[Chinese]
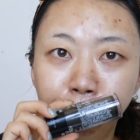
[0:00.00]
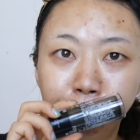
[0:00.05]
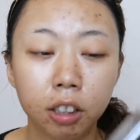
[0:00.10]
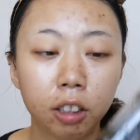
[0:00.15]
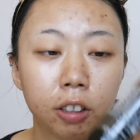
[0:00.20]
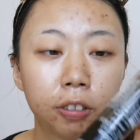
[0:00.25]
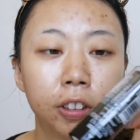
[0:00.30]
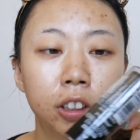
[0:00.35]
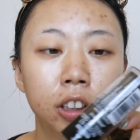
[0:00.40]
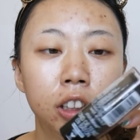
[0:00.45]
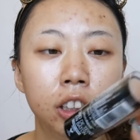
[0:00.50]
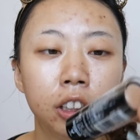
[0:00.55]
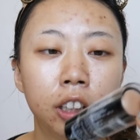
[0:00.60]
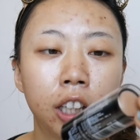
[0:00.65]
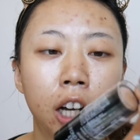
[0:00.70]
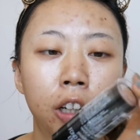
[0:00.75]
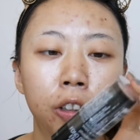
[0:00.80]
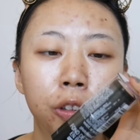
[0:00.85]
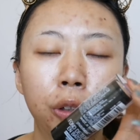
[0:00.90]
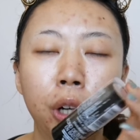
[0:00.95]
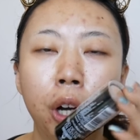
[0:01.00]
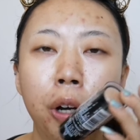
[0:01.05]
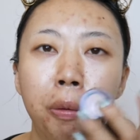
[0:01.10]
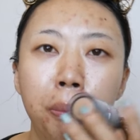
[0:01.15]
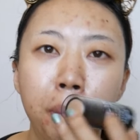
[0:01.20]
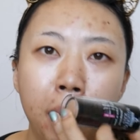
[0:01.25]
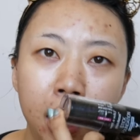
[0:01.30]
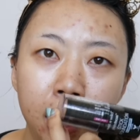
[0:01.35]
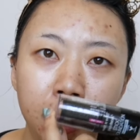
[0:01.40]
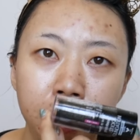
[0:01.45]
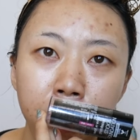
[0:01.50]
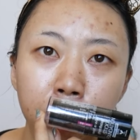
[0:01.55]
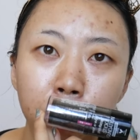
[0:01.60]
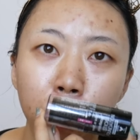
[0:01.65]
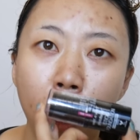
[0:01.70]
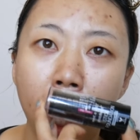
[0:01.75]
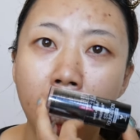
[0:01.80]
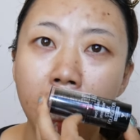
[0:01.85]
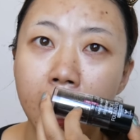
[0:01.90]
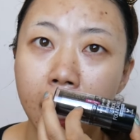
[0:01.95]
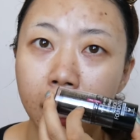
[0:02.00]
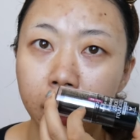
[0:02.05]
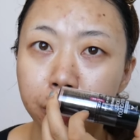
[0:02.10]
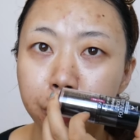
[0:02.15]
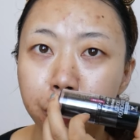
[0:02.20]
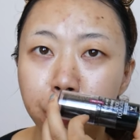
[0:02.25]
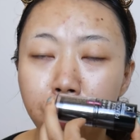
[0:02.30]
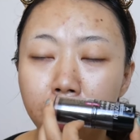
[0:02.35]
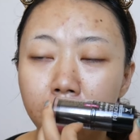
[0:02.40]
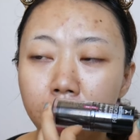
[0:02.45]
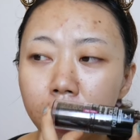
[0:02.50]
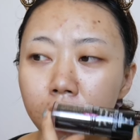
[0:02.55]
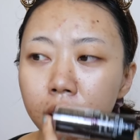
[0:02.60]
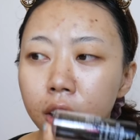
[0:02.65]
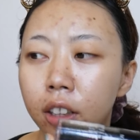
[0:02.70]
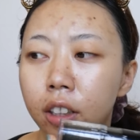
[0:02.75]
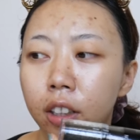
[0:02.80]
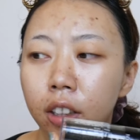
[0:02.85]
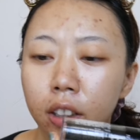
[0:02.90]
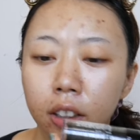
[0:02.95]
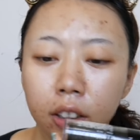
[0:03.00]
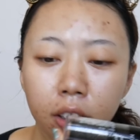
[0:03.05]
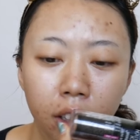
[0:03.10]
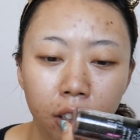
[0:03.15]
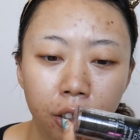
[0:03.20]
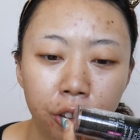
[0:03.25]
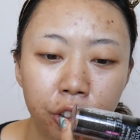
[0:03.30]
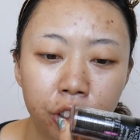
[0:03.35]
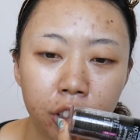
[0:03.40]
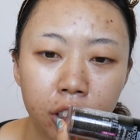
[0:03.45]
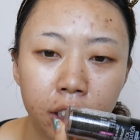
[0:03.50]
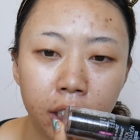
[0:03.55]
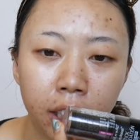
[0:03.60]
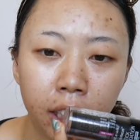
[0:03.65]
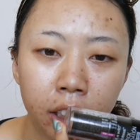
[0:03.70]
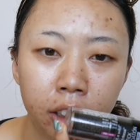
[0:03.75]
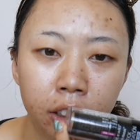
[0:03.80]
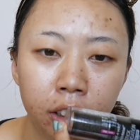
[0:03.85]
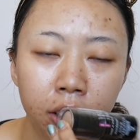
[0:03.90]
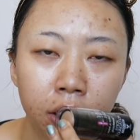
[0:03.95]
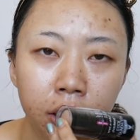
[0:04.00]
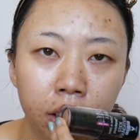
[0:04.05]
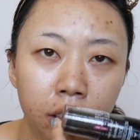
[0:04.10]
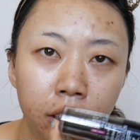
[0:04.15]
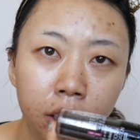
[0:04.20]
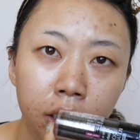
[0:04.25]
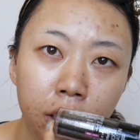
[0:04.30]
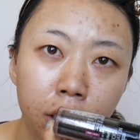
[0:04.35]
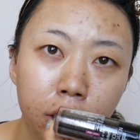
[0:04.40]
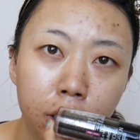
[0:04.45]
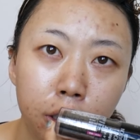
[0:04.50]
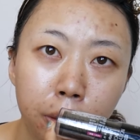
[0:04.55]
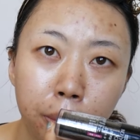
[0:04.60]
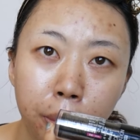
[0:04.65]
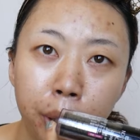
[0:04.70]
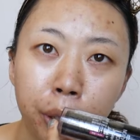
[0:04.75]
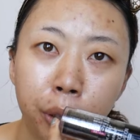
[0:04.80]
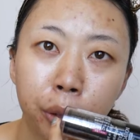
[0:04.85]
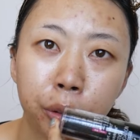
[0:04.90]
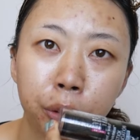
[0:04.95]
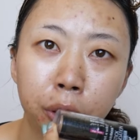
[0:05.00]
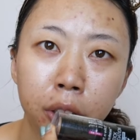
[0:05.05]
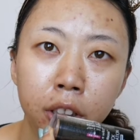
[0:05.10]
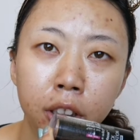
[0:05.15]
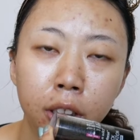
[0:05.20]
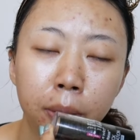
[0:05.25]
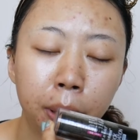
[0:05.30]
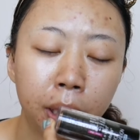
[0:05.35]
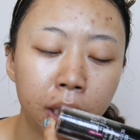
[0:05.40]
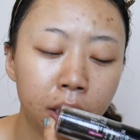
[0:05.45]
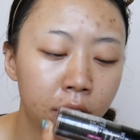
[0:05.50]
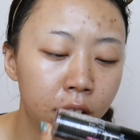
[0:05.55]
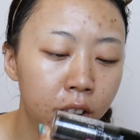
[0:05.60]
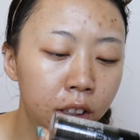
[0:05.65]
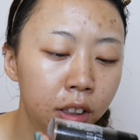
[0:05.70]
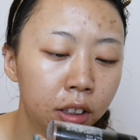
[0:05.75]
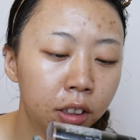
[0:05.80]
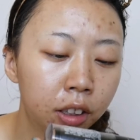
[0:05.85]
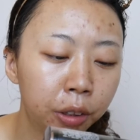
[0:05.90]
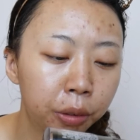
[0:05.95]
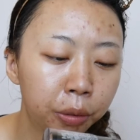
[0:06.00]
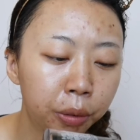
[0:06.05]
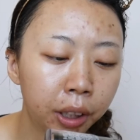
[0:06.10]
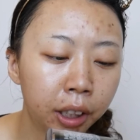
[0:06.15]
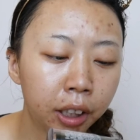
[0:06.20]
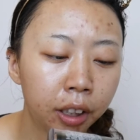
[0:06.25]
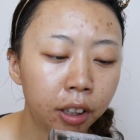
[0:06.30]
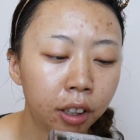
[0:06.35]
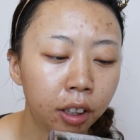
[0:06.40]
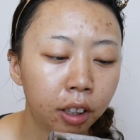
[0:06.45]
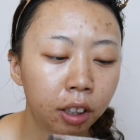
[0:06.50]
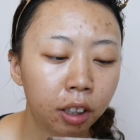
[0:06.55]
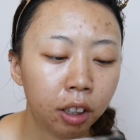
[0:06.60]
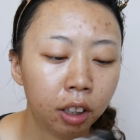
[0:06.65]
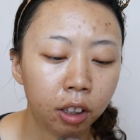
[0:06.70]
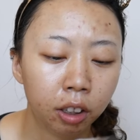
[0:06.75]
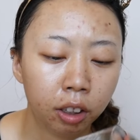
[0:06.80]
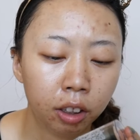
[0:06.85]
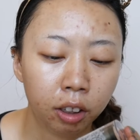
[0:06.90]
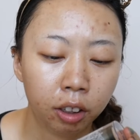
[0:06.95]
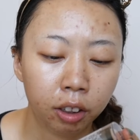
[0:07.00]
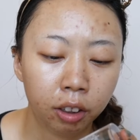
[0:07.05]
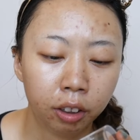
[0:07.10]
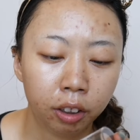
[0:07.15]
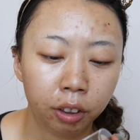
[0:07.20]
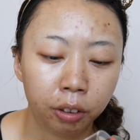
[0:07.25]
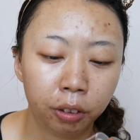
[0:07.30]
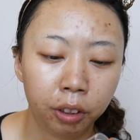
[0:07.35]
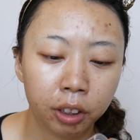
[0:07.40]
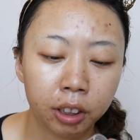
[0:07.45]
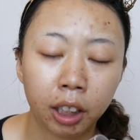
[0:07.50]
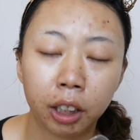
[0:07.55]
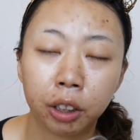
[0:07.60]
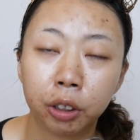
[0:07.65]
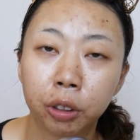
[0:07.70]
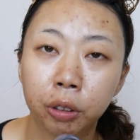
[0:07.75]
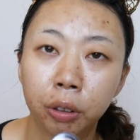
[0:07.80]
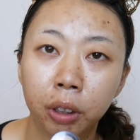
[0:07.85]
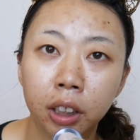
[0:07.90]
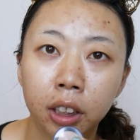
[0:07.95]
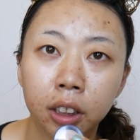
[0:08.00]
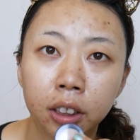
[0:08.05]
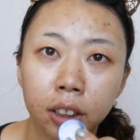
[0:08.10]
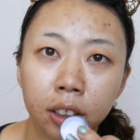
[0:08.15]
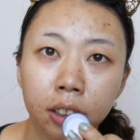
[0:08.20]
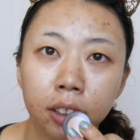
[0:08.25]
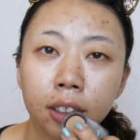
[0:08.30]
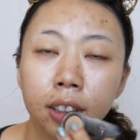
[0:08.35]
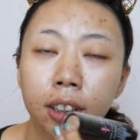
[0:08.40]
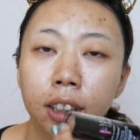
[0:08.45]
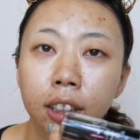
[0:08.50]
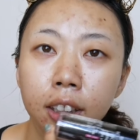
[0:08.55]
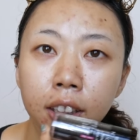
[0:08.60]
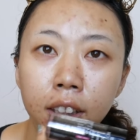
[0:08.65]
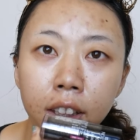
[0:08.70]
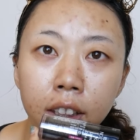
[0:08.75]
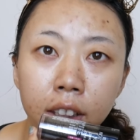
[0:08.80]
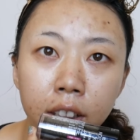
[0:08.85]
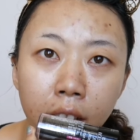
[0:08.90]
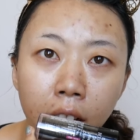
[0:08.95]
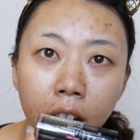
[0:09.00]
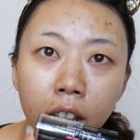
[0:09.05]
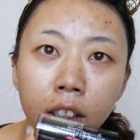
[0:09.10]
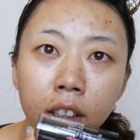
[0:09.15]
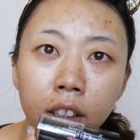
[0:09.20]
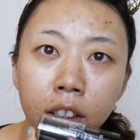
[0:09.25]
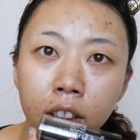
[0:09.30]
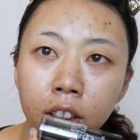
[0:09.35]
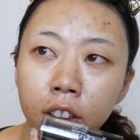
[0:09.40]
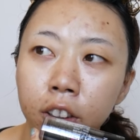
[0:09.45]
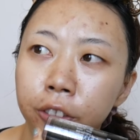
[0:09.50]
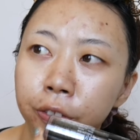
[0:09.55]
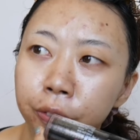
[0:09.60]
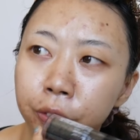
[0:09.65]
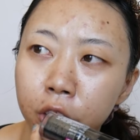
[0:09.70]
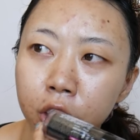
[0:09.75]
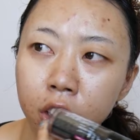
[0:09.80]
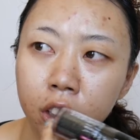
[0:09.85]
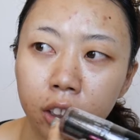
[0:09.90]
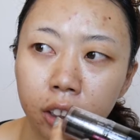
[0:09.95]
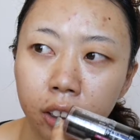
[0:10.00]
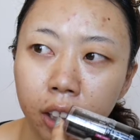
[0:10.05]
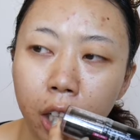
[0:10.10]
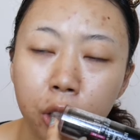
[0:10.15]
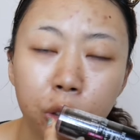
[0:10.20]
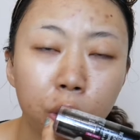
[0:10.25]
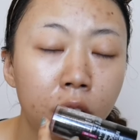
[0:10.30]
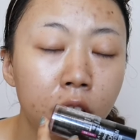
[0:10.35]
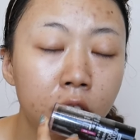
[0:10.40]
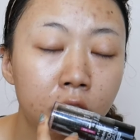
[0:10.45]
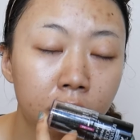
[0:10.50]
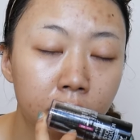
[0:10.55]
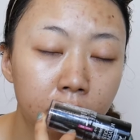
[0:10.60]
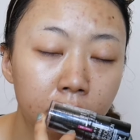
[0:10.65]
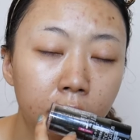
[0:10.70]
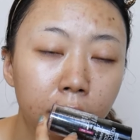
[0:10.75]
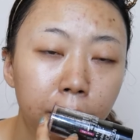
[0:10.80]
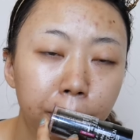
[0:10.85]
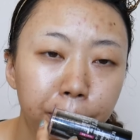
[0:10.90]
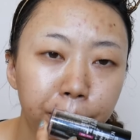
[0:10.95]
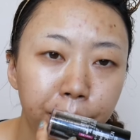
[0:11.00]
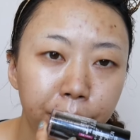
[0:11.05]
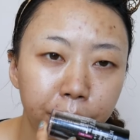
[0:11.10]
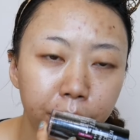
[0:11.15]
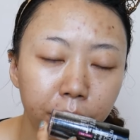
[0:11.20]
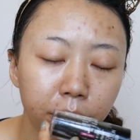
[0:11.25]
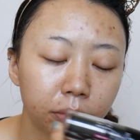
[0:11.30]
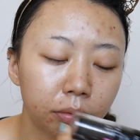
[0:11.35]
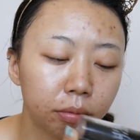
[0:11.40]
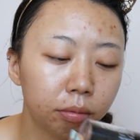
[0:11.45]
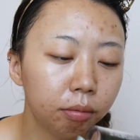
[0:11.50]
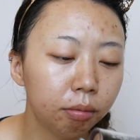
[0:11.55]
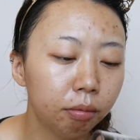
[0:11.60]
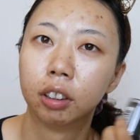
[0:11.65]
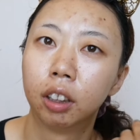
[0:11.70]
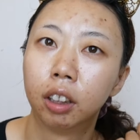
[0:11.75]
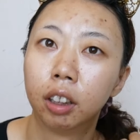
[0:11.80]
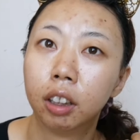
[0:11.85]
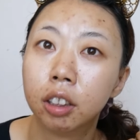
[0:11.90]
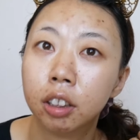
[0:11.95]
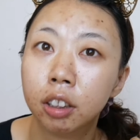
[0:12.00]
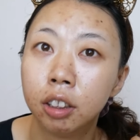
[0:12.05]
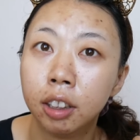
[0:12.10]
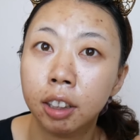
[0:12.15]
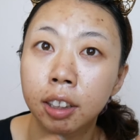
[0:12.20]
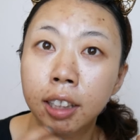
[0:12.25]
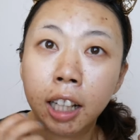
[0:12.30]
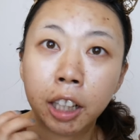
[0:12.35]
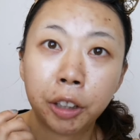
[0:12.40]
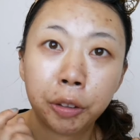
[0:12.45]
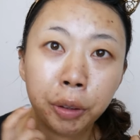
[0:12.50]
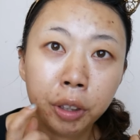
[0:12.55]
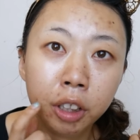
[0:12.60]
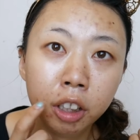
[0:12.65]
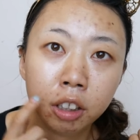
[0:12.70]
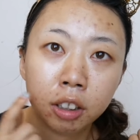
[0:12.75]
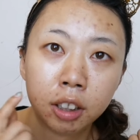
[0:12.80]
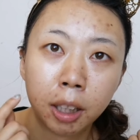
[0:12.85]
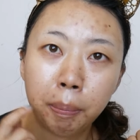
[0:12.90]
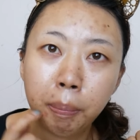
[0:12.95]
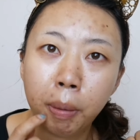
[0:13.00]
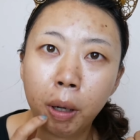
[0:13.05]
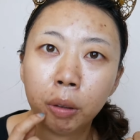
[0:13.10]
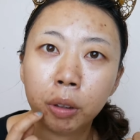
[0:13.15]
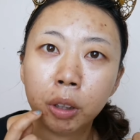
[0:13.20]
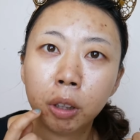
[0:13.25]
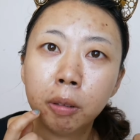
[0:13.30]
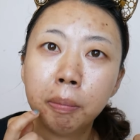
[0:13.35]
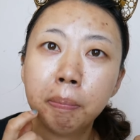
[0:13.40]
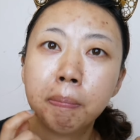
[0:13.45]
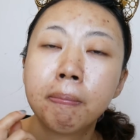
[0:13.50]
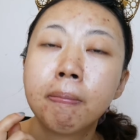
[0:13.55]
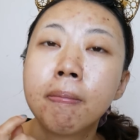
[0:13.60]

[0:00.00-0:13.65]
这个粉底条的话，我买了已经快两个月了，然后之前一直没有做测评，是因为我想做一个第一印象和带妆实测。哎，之前两个月一直在爆痘，